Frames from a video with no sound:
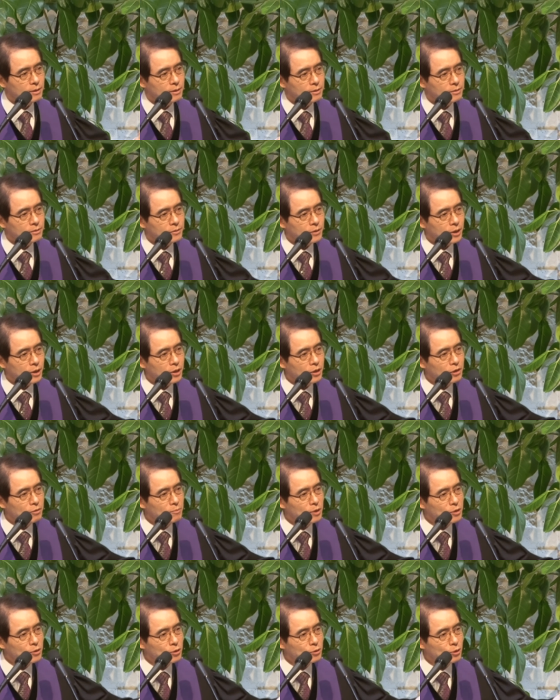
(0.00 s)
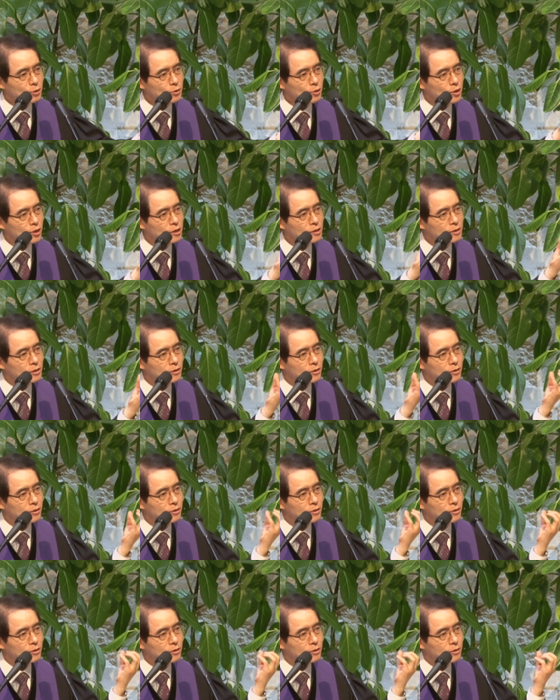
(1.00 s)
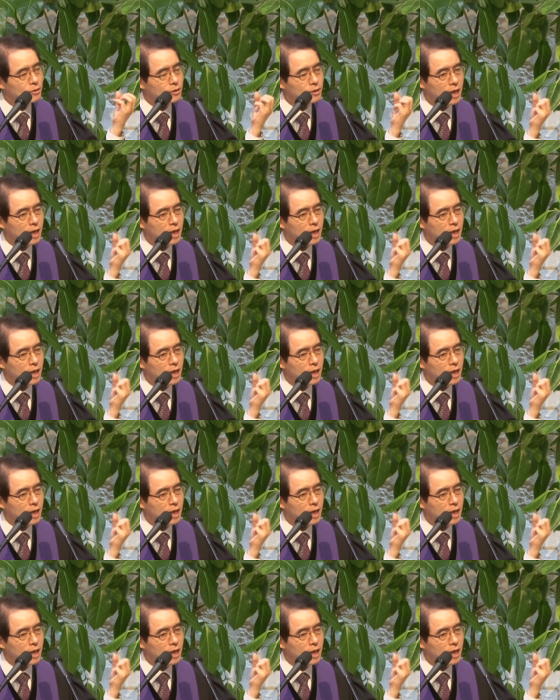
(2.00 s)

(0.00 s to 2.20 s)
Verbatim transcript: 세금을 거둬들이는그